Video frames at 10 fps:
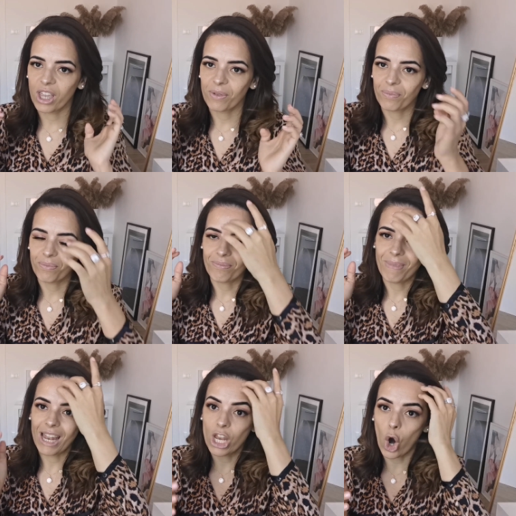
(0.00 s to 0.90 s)
ver
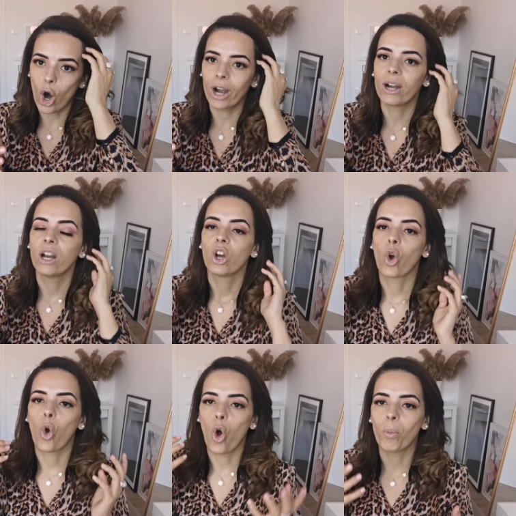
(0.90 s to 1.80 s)
melhor
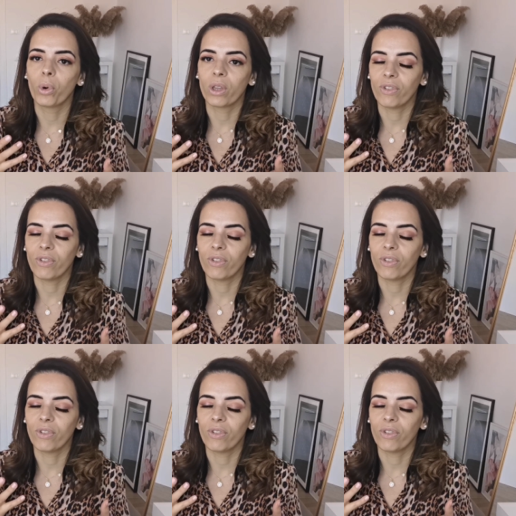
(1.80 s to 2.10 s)
como